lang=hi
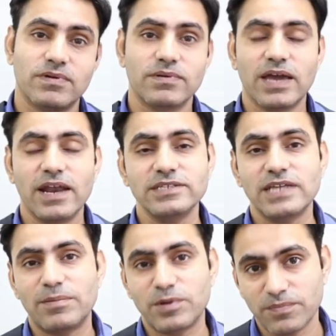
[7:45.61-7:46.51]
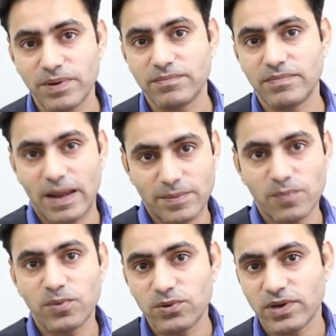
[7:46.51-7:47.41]
ग्यारह इंच के लैपटॉप में
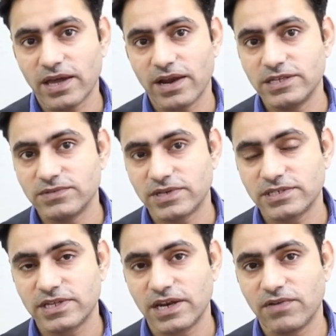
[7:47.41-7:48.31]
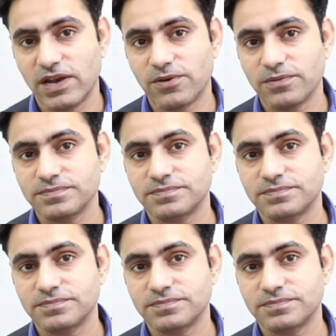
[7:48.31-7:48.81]
लैपटॉप बोलूँगा ग्यारह इंच की स्क्रीन वाले को